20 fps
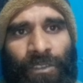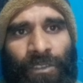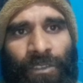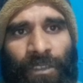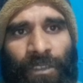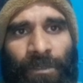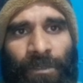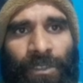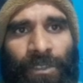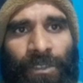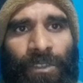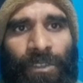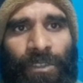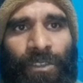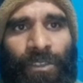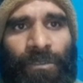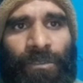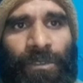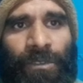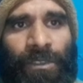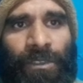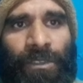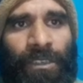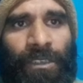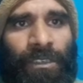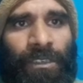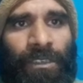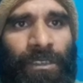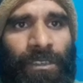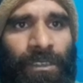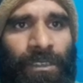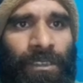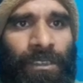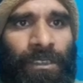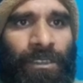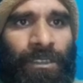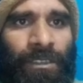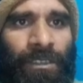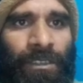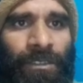ছয় বছর নয় বছর
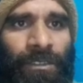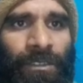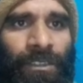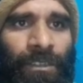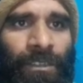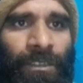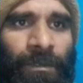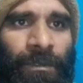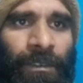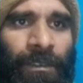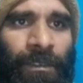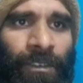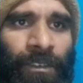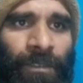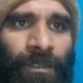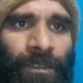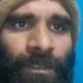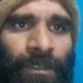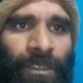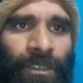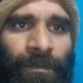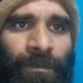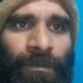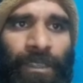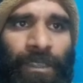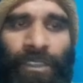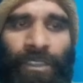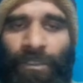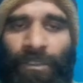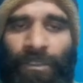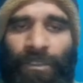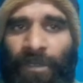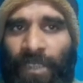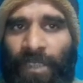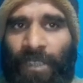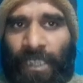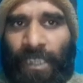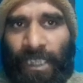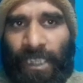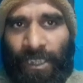সন্তোষজনকভাবে কর্ম সম্পাদনের
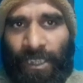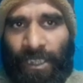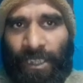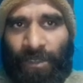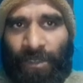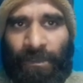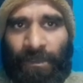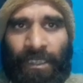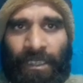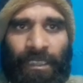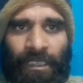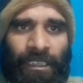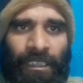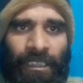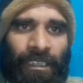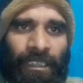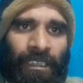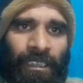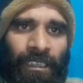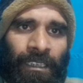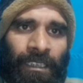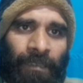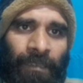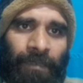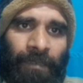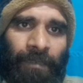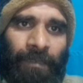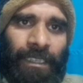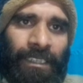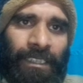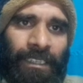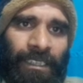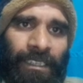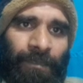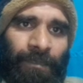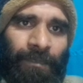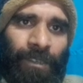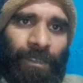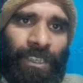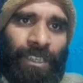অভিজ্ঞতা থাকতে হবে প্রার্থীর
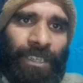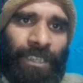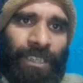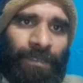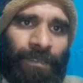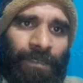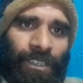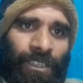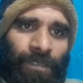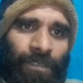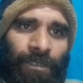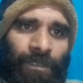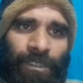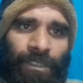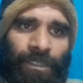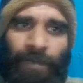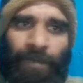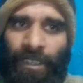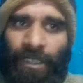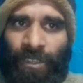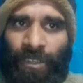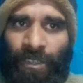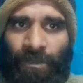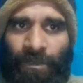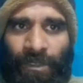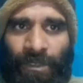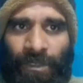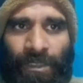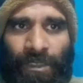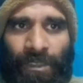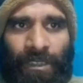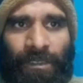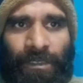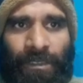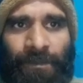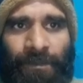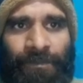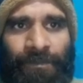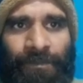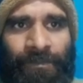বয়সীমা সর্বোচ্চ বাউন্ন বছর
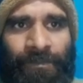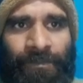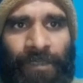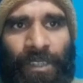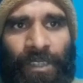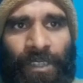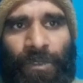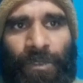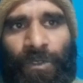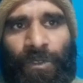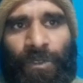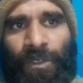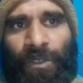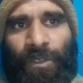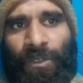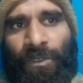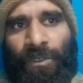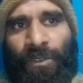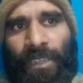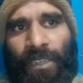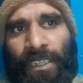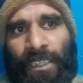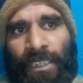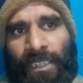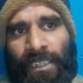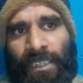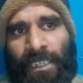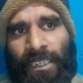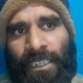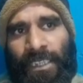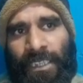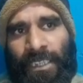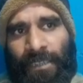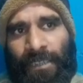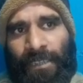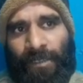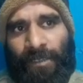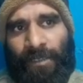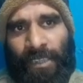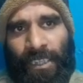দুই দুই দুই হাজার তেইশ
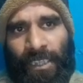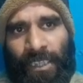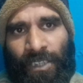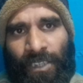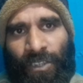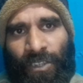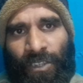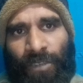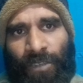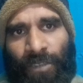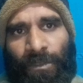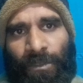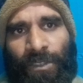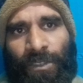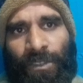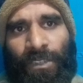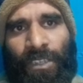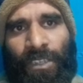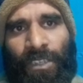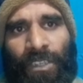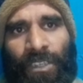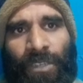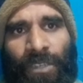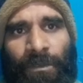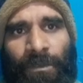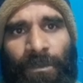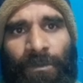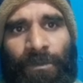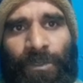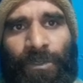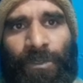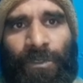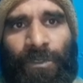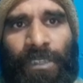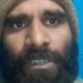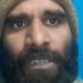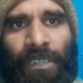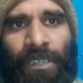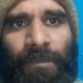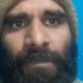খ্রিস্টাব্দ তারিখে সর্বোচ্চ নবম
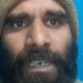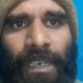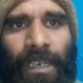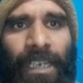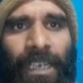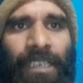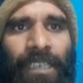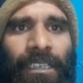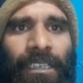চুক্তি বা